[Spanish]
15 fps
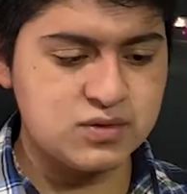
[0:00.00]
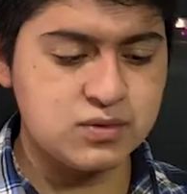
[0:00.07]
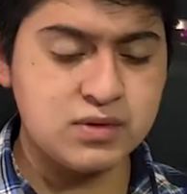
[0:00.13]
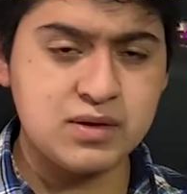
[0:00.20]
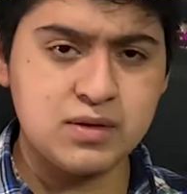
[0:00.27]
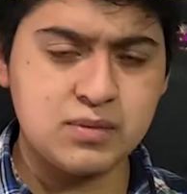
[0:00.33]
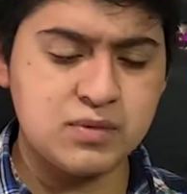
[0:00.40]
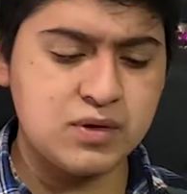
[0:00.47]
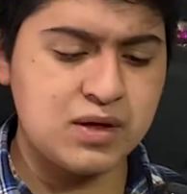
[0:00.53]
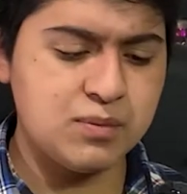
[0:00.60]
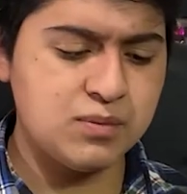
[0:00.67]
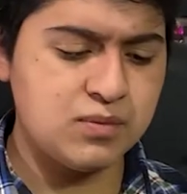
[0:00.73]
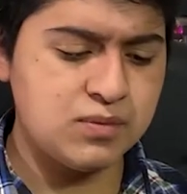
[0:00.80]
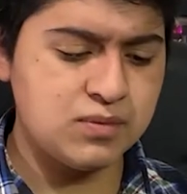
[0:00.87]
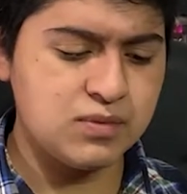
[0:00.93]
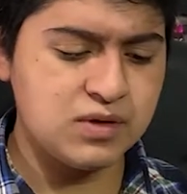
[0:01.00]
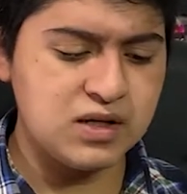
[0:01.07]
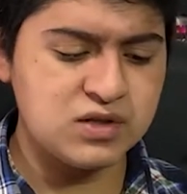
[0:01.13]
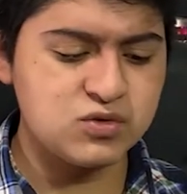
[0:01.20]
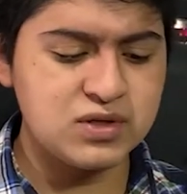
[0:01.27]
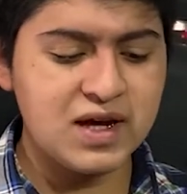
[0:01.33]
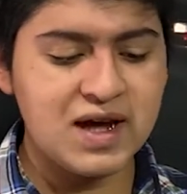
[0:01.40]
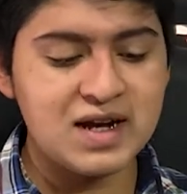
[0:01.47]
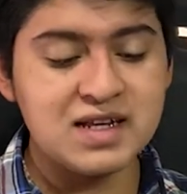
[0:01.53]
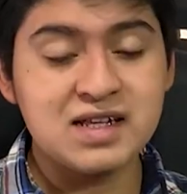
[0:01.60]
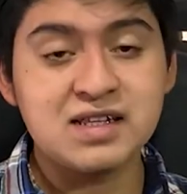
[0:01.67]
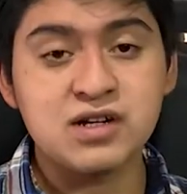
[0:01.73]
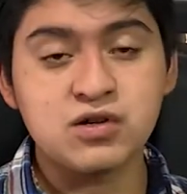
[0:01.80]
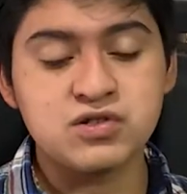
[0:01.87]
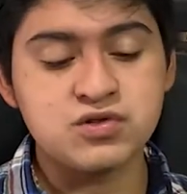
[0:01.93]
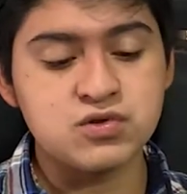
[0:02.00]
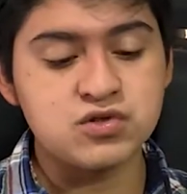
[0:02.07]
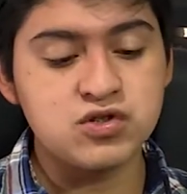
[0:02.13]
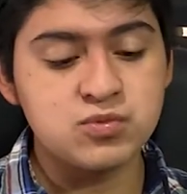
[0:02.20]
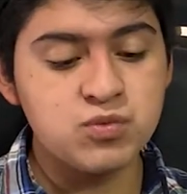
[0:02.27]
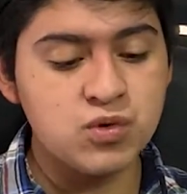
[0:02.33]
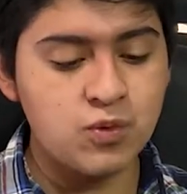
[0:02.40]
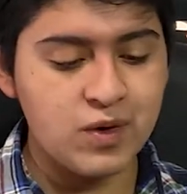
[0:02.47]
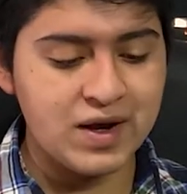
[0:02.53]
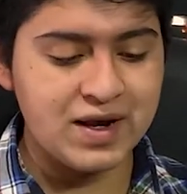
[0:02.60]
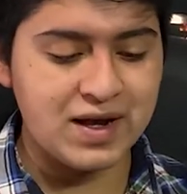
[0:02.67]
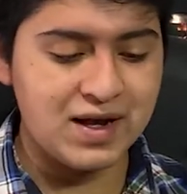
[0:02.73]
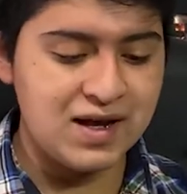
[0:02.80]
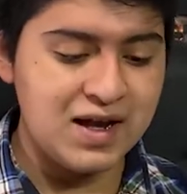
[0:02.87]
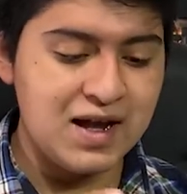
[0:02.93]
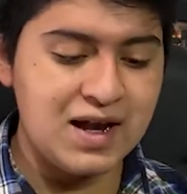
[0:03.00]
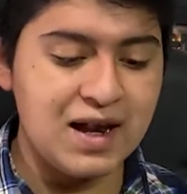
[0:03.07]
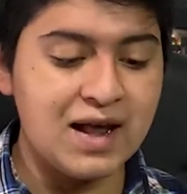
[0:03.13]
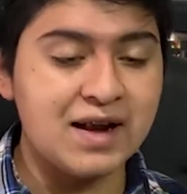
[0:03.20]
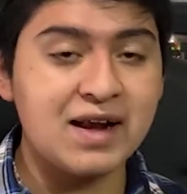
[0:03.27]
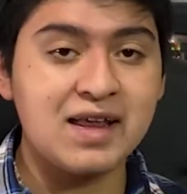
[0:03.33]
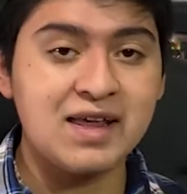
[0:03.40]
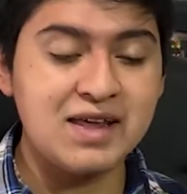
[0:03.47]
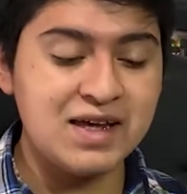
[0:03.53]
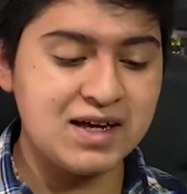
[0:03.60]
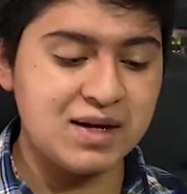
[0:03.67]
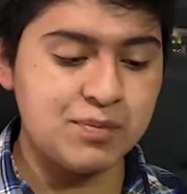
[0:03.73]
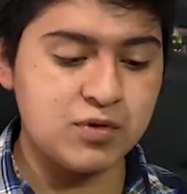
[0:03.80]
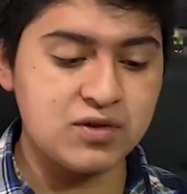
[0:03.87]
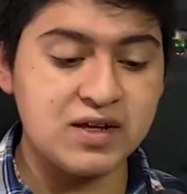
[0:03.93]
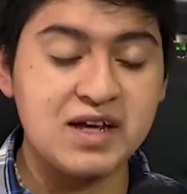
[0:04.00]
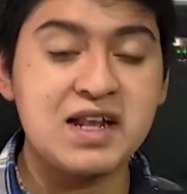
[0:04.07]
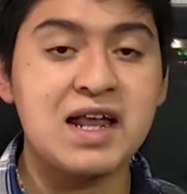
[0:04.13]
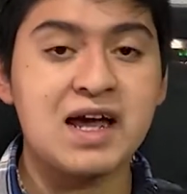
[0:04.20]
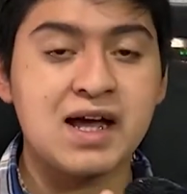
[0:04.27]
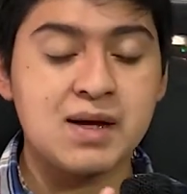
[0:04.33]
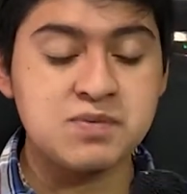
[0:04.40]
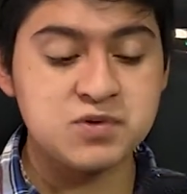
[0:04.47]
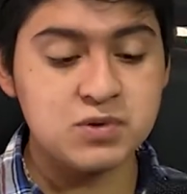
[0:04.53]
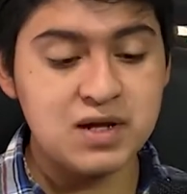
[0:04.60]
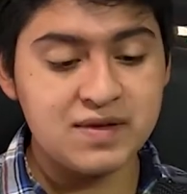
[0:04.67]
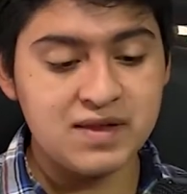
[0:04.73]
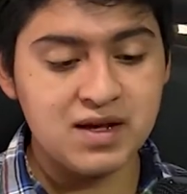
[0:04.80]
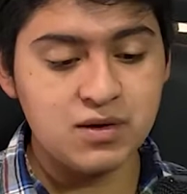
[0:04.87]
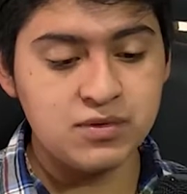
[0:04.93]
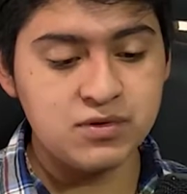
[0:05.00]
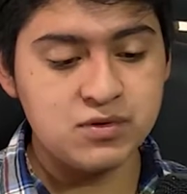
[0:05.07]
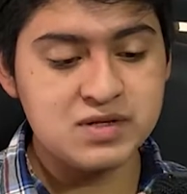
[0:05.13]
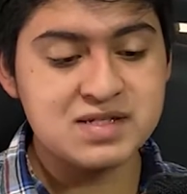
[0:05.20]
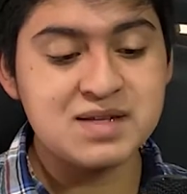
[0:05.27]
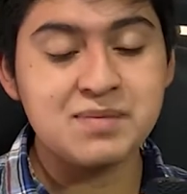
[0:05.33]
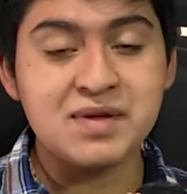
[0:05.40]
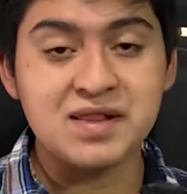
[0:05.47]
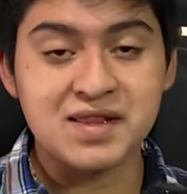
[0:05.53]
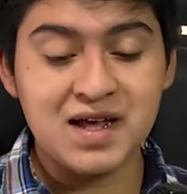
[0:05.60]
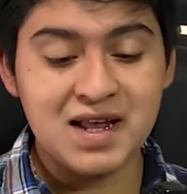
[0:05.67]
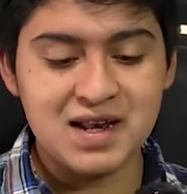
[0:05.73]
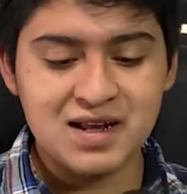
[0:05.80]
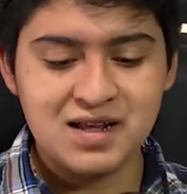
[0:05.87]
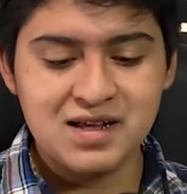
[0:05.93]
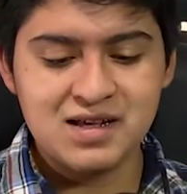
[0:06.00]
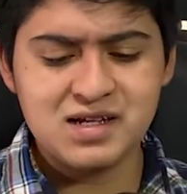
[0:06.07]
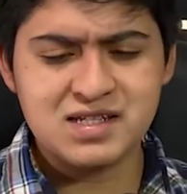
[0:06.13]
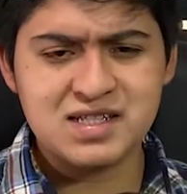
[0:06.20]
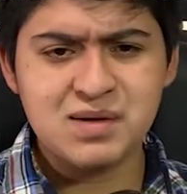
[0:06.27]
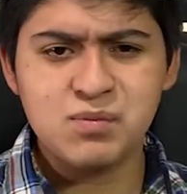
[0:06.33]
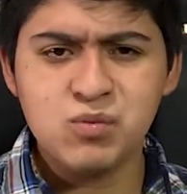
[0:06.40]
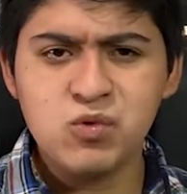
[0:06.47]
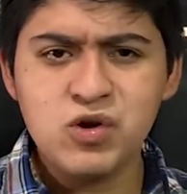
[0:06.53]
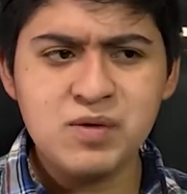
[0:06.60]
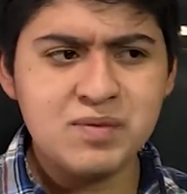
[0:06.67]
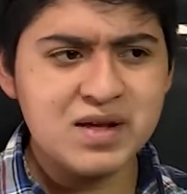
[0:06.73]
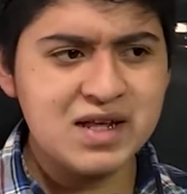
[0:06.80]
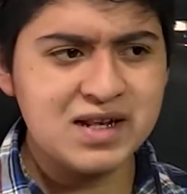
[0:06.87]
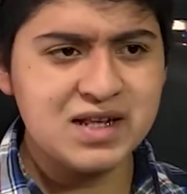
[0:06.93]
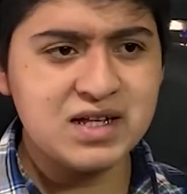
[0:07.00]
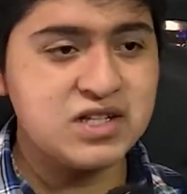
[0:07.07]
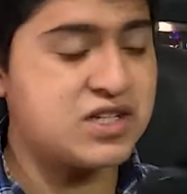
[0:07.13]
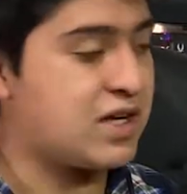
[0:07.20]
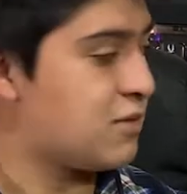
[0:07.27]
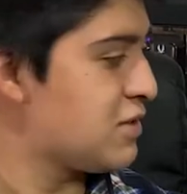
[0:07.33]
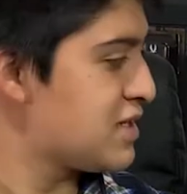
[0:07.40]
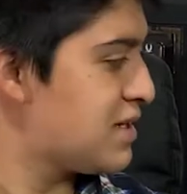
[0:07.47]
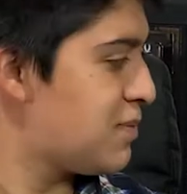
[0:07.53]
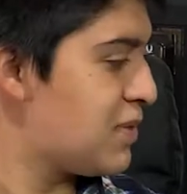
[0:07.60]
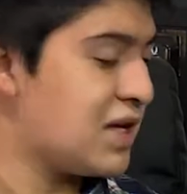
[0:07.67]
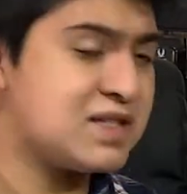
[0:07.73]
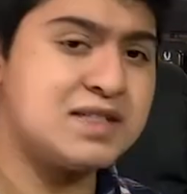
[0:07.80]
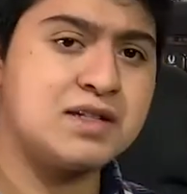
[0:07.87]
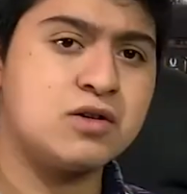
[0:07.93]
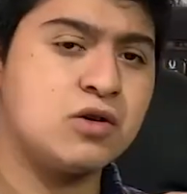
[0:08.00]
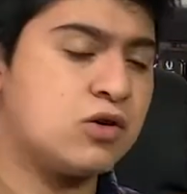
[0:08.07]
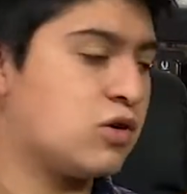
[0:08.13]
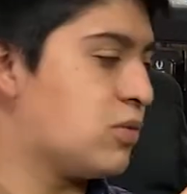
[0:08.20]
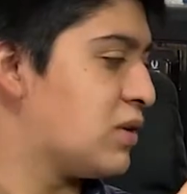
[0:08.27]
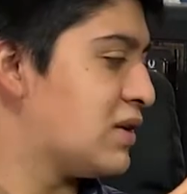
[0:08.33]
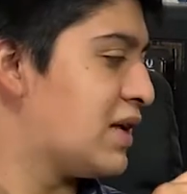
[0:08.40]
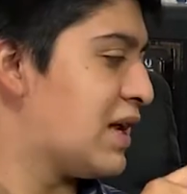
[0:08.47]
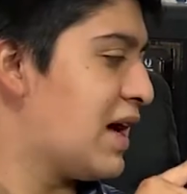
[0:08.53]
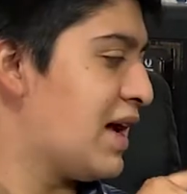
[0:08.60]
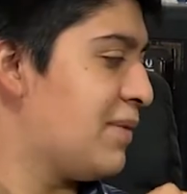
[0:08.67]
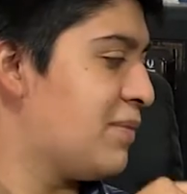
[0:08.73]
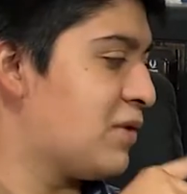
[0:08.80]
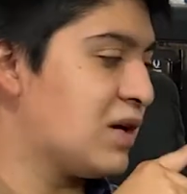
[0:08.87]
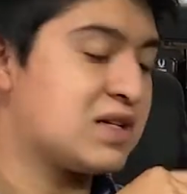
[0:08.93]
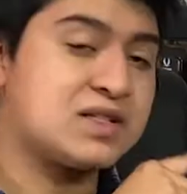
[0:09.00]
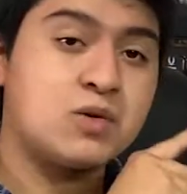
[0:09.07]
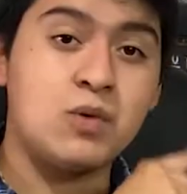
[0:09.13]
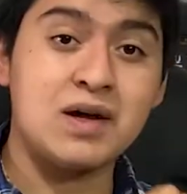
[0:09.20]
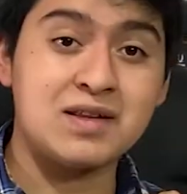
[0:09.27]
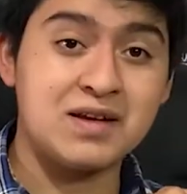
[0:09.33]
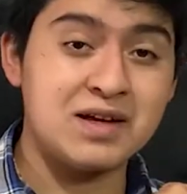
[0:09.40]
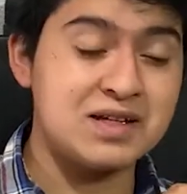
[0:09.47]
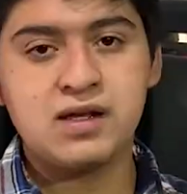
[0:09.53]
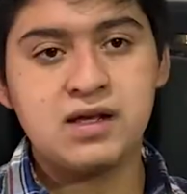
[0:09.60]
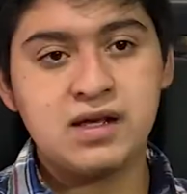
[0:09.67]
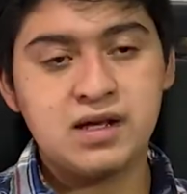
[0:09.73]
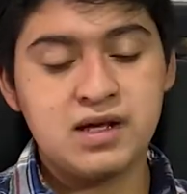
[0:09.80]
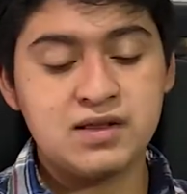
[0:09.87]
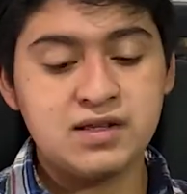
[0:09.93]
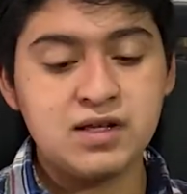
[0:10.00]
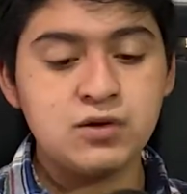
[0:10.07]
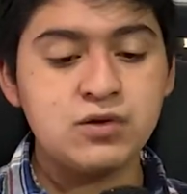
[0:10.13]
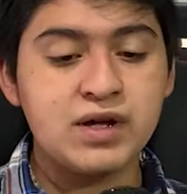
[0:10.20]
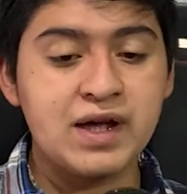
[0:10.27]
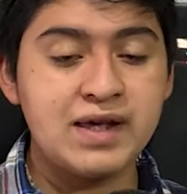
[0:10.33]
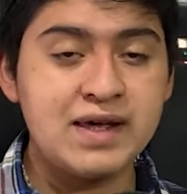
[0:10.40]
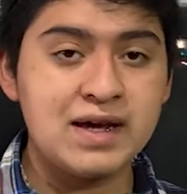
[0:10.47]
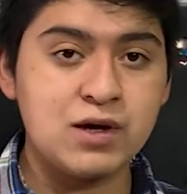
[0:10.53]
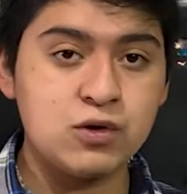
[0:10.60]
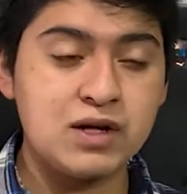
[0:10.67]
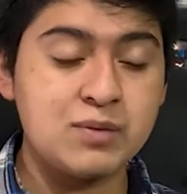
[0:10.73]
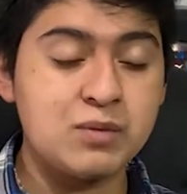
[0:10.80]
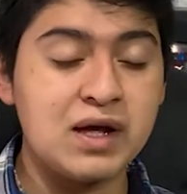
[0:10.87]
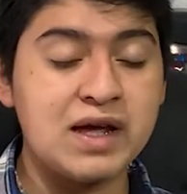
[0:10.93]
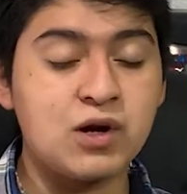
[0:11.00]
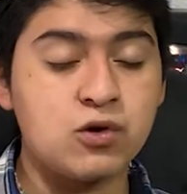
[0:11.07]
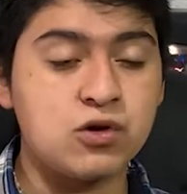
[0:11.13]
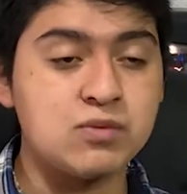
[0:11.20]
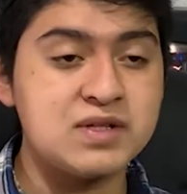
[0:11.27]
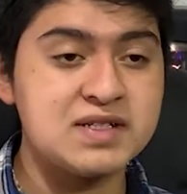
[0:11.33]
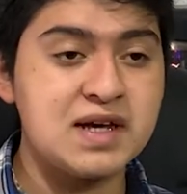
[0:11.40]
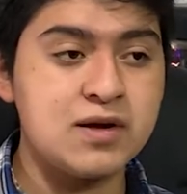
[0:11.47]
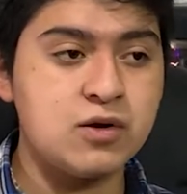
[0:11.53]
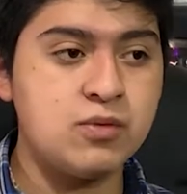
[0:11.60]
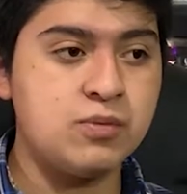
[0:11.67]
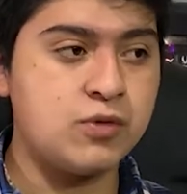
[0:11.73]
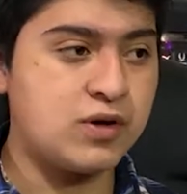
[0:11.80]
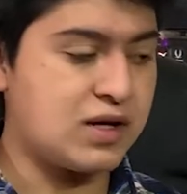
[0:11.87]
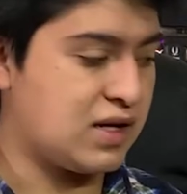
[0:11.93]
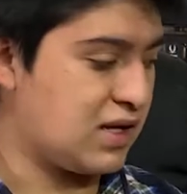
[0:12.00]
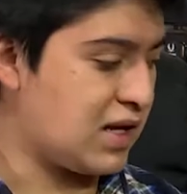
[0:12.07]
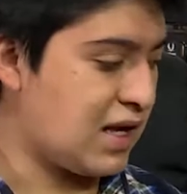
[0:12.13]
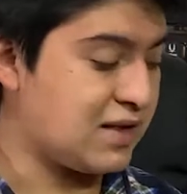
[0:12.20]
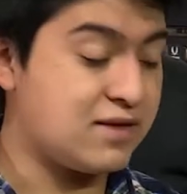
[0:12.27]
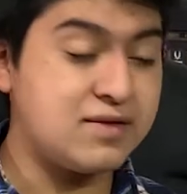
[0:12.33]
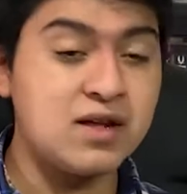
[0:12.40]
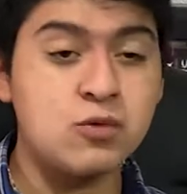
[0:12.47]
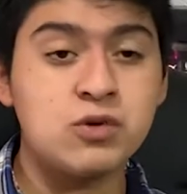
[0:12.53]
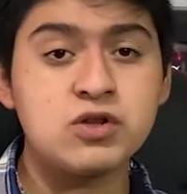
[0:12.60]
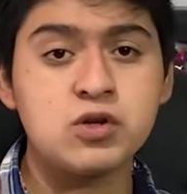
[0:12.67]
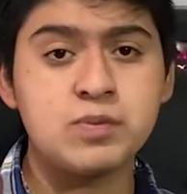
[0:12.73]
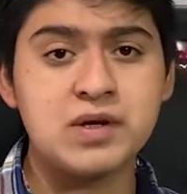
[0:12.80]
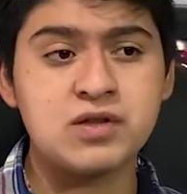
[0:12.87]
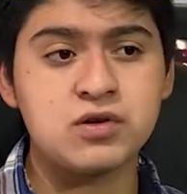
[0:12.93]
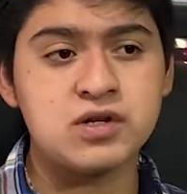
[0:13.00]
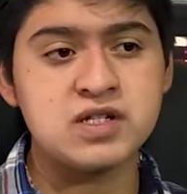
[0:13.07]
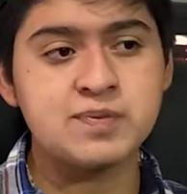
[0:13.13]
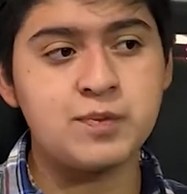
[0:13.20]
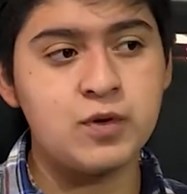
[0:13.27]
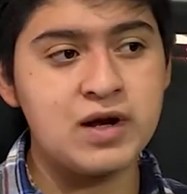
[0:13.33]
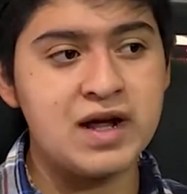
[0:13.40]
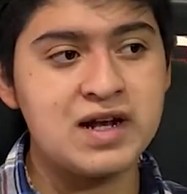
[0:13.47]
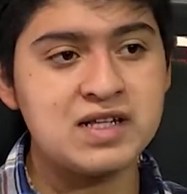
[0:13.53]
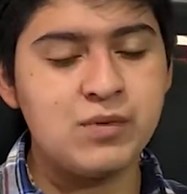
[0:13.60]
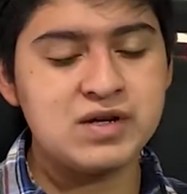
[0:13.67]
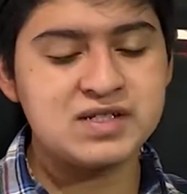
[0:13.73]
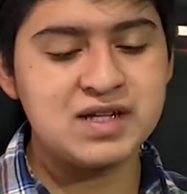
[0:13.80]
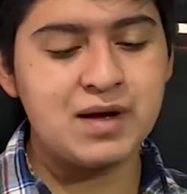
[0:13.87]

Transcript: un, es una calidad de construcción muy buena. La rejilla que protege la cápsula de audio es de metal, está muy bien hecha, no es de plástico como en el HyperX Quadcast. Y entiendo que ahí economizaron porque al tener cuatro patrones polares, pues